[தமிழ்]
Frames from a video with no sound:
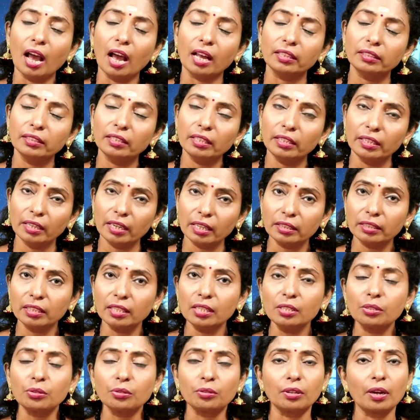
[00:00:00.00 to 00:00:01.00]
அந்த
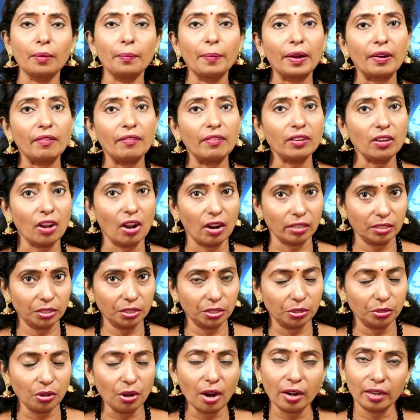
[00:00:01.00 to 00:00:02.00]
இடத்தில் சுக்கர பகவான்
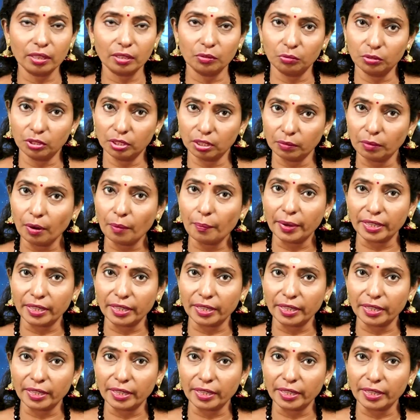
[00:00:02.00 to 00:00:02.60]
ஆட்சியோ அல்லது உச்சமோ